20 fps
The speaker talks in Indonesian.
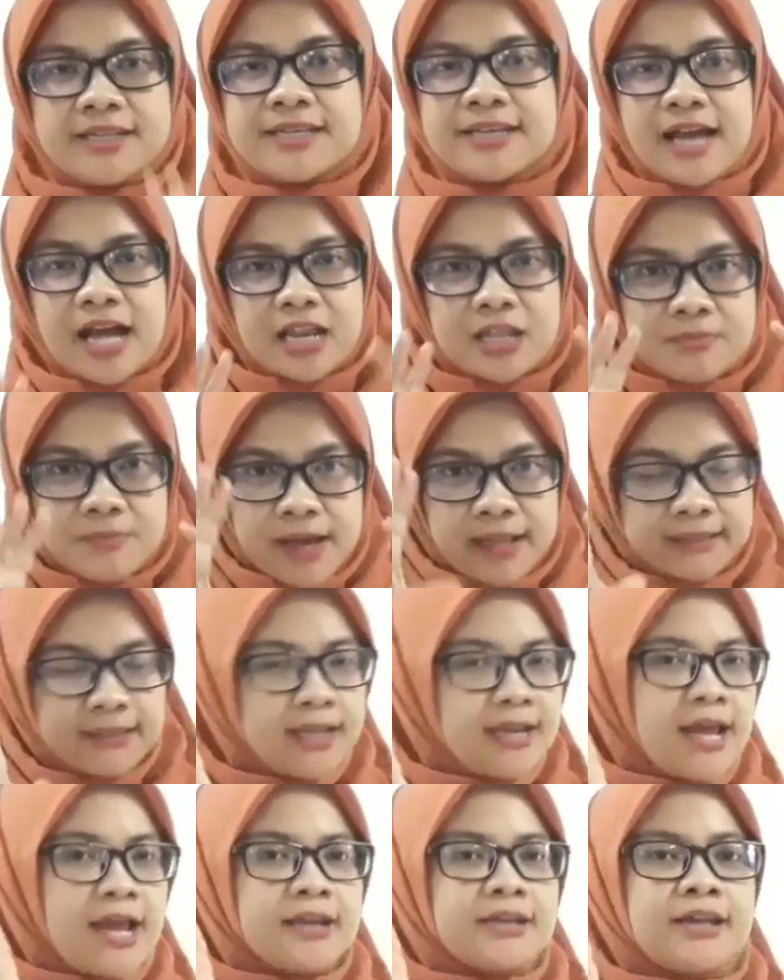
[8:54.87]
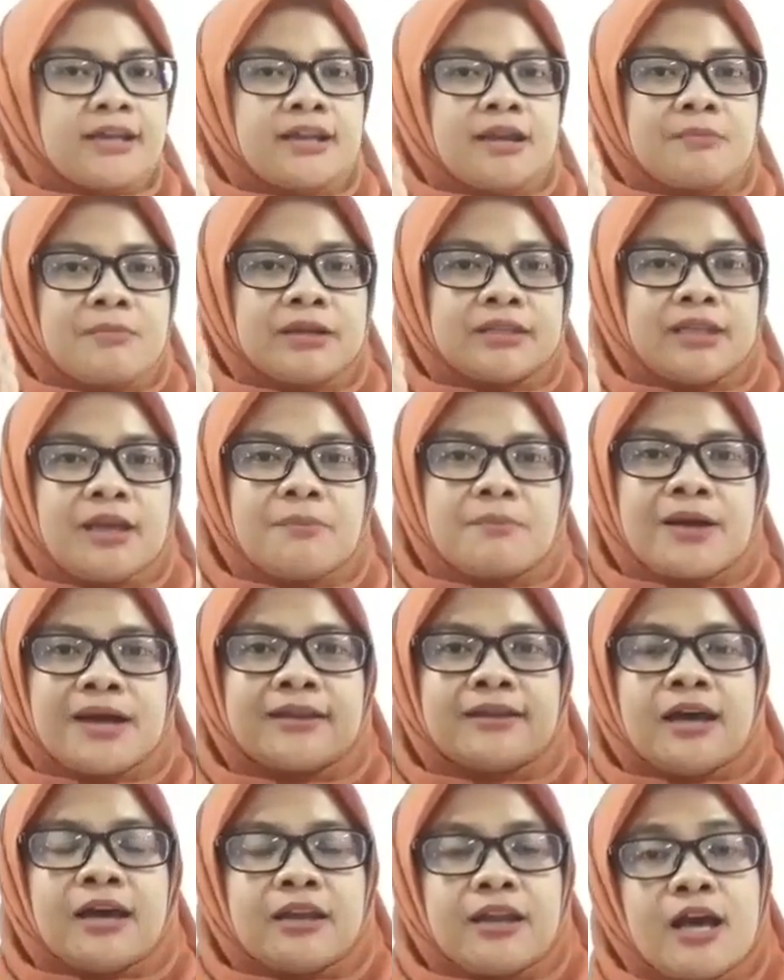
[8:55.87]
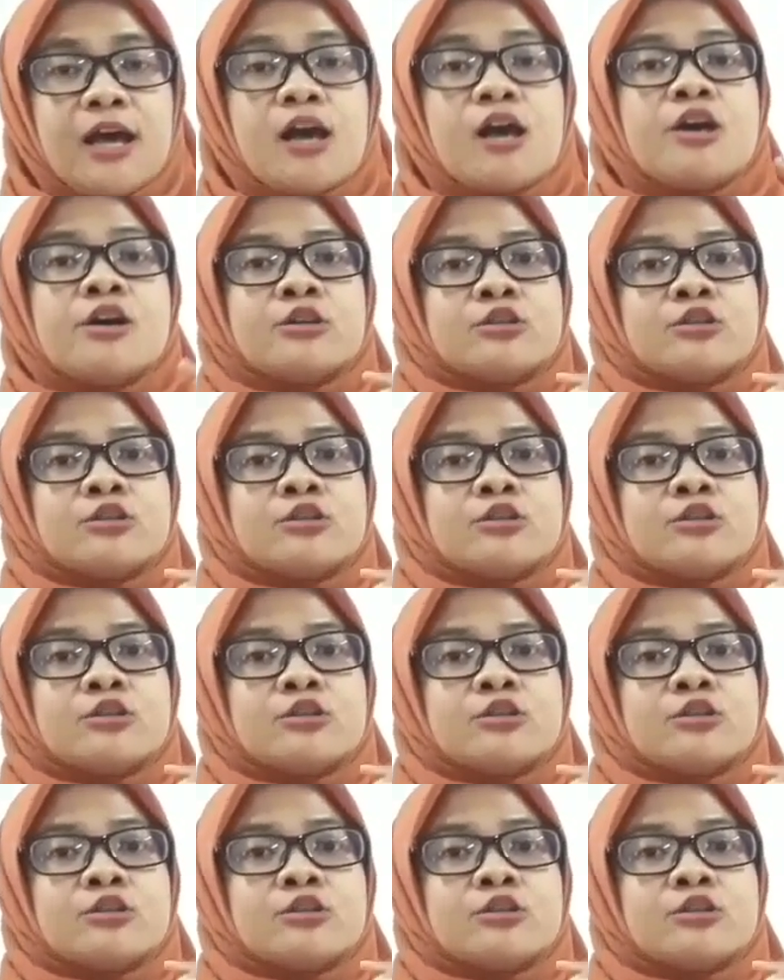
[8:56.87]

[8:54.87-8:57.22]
Di Kalimantan ada yang namanya Bandara